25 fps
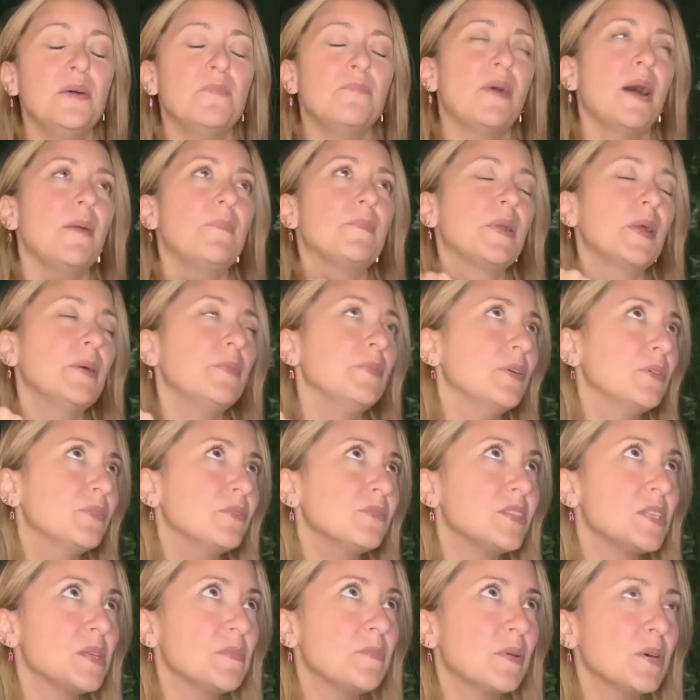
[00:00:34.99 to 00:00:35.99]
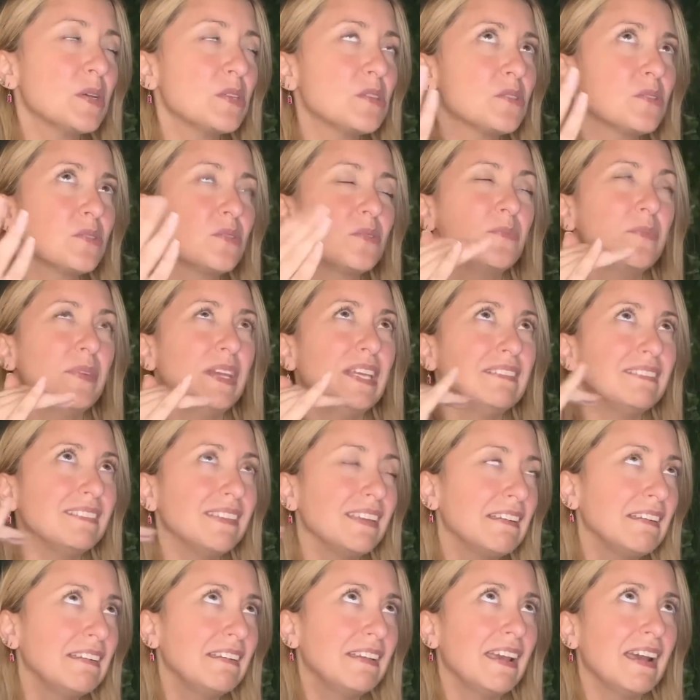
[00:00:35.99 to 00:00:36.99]
ma proprio non si possono
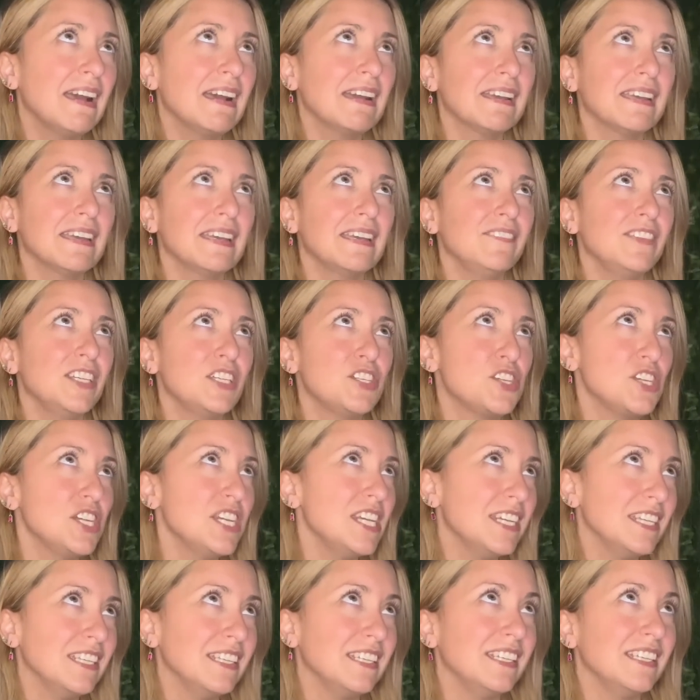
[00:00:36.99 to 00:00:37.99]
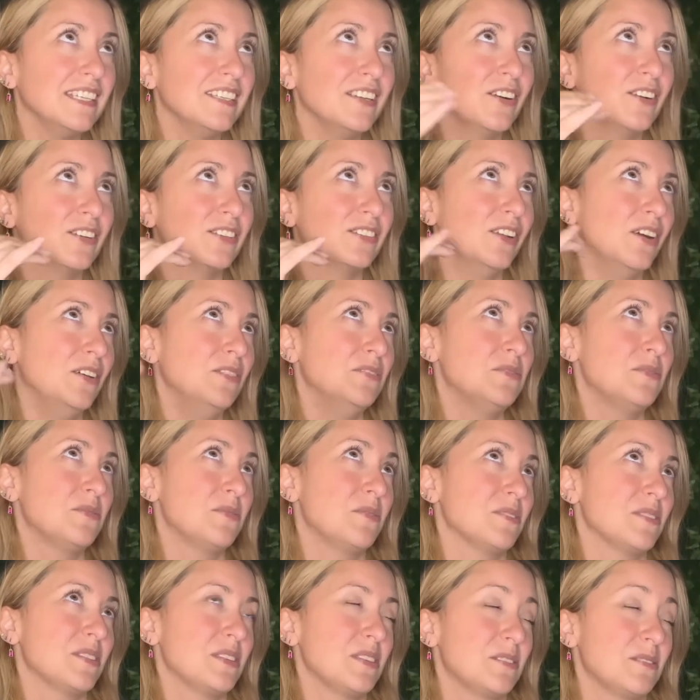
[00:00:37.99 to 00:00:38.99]
mettere neanche vicini, no, non
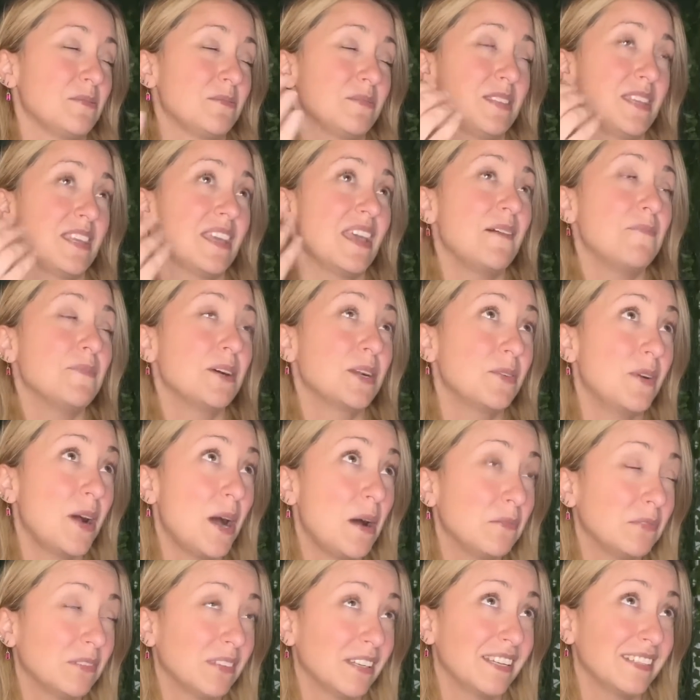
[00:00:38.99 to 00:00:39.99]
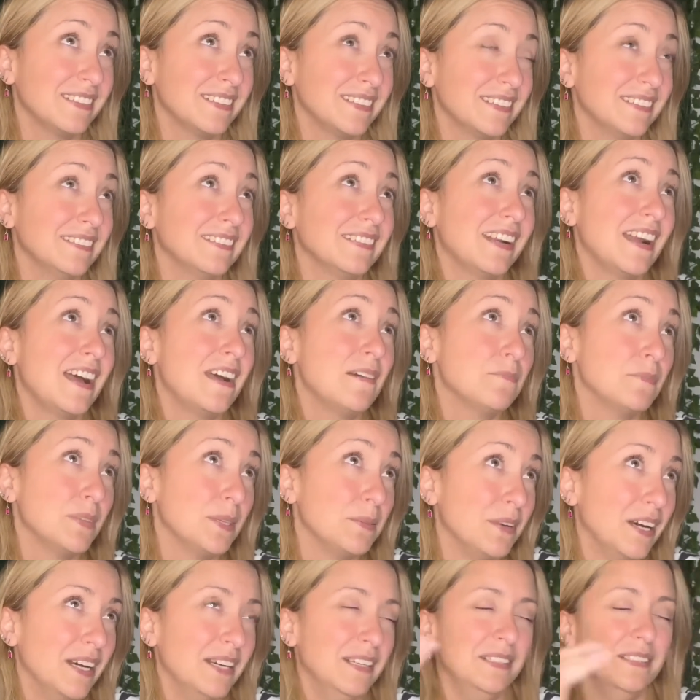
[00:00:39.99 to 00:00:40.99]
sullo stesso, si chiamano outlet
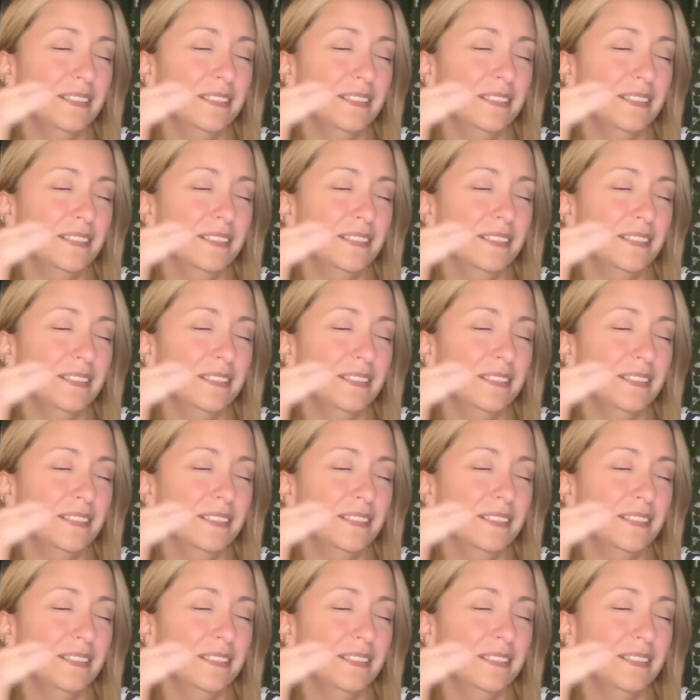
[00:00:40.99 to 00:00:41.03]
entrambi, ma